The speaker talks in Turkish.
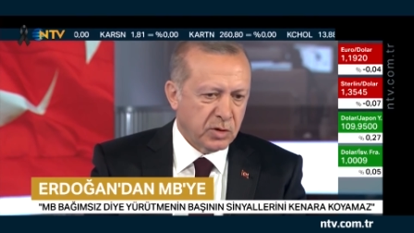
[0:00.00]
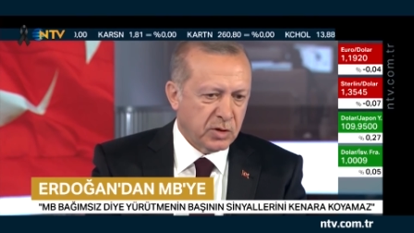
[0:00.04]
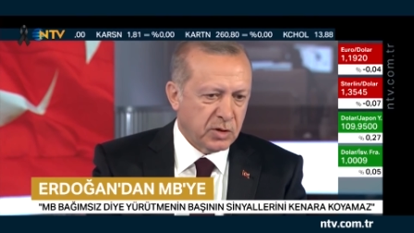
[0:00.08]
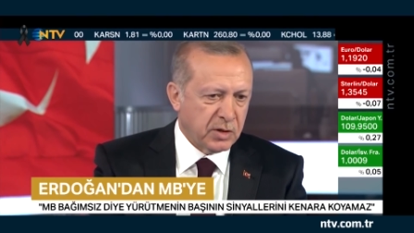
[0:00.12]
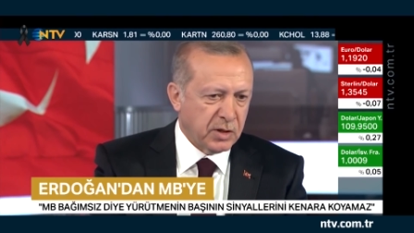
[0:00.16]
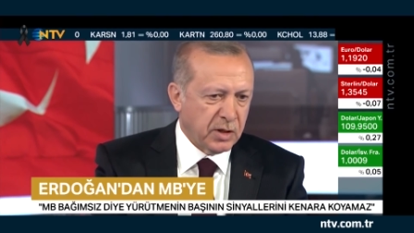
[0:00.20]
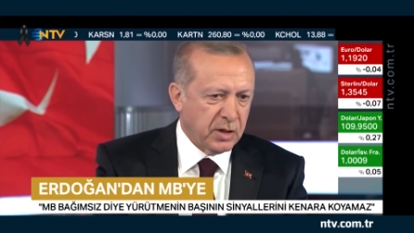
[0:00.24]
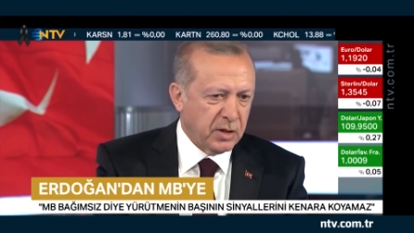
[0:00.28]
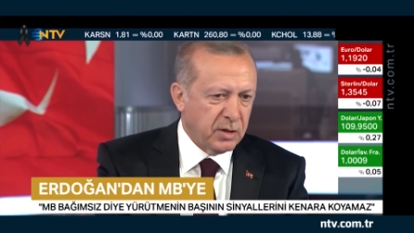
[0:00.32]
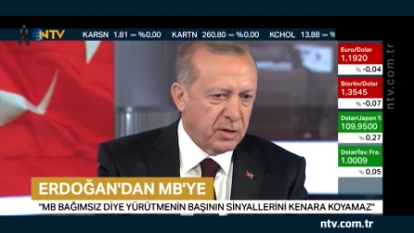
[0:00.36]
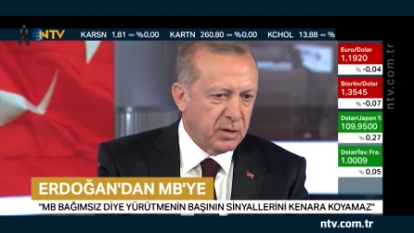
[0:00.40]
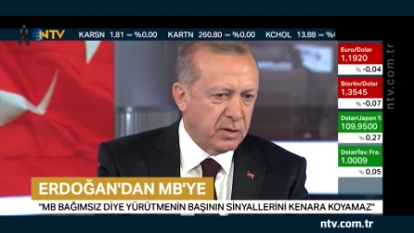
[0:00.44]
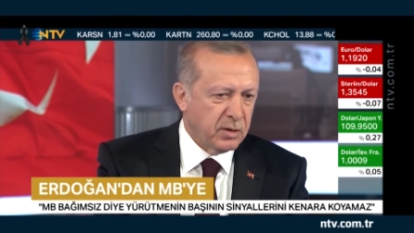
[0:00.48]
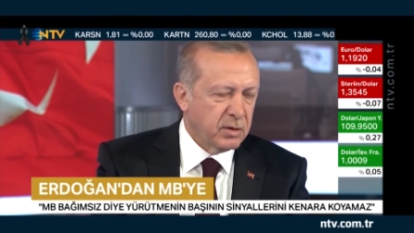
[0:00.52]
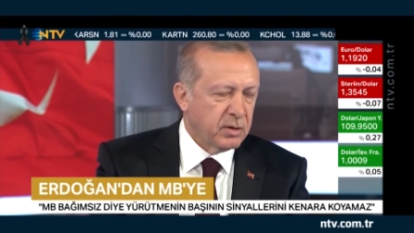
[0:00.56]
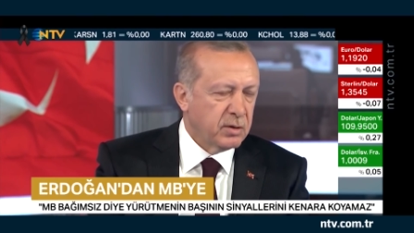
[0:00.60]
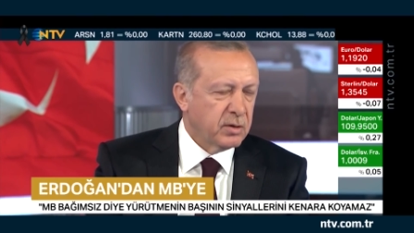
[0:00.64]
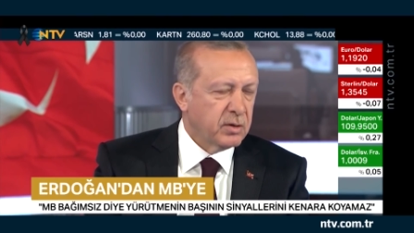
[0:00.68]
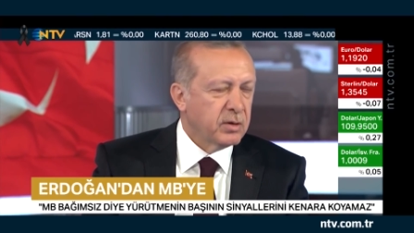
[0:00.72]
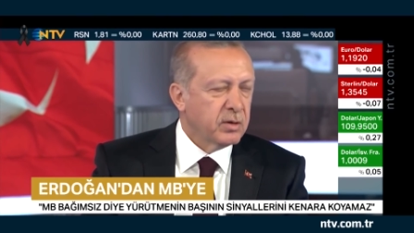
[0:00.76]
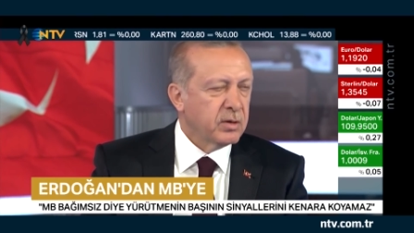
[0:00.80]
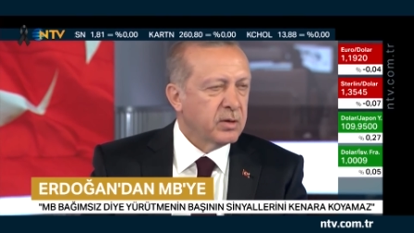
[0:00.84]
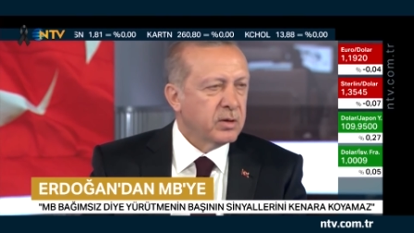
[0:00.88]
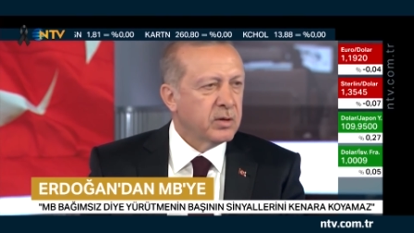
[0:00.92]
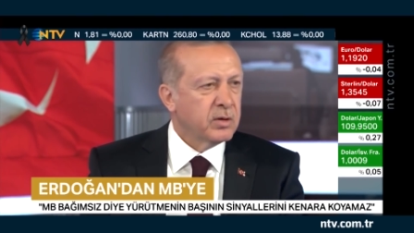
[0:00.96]
sisteminde
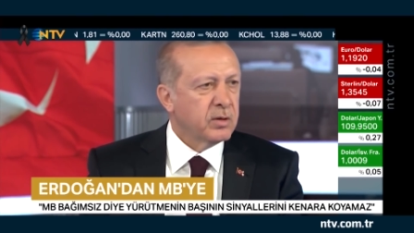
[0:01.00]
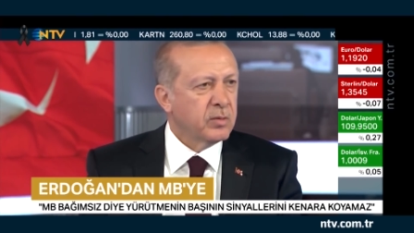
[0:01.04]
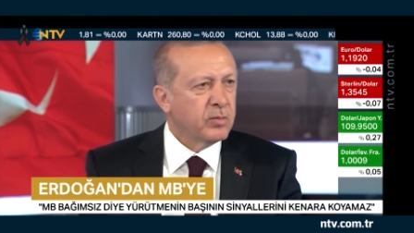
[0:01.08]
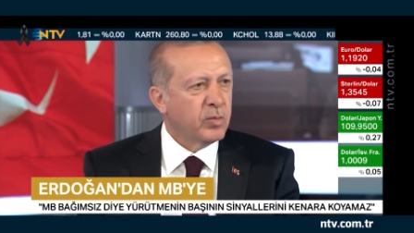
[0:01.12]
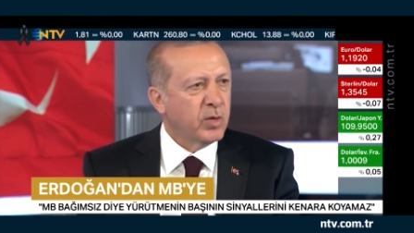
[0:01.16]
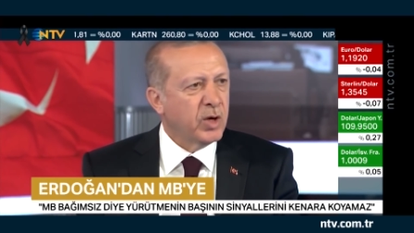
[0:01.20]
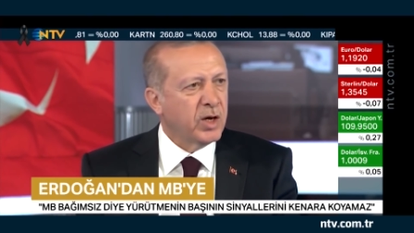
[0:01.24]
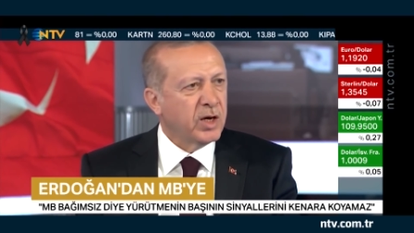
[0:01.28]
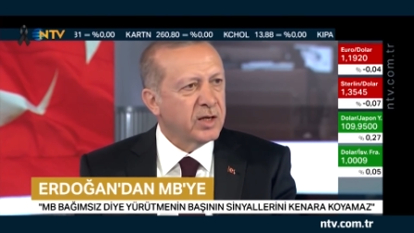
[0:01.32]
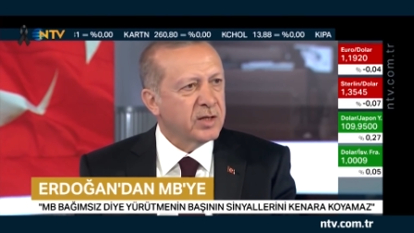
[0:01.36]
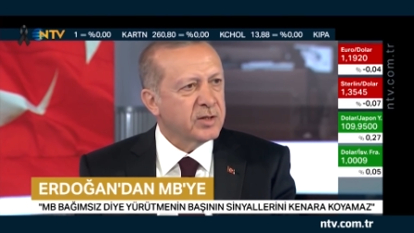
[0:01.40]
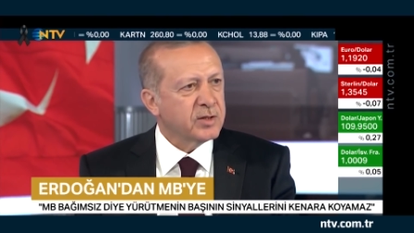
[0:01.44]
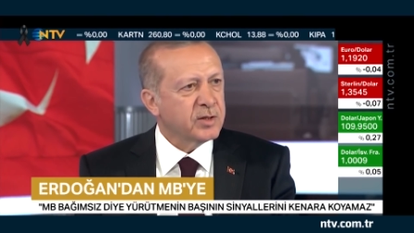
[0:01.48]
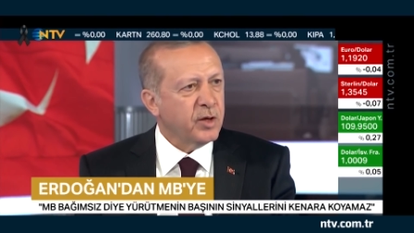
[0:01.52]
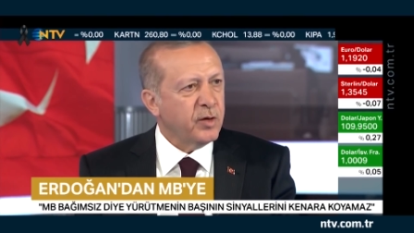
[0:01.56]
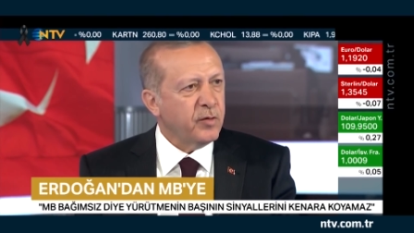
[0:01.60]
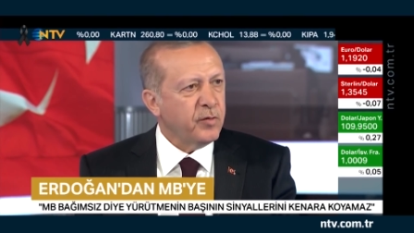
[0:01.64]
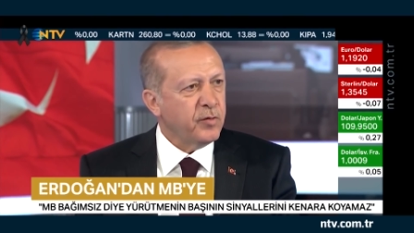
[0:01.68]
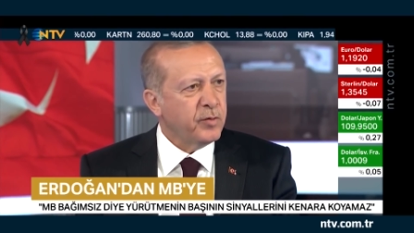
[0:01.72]
etkinliğimiz çok daha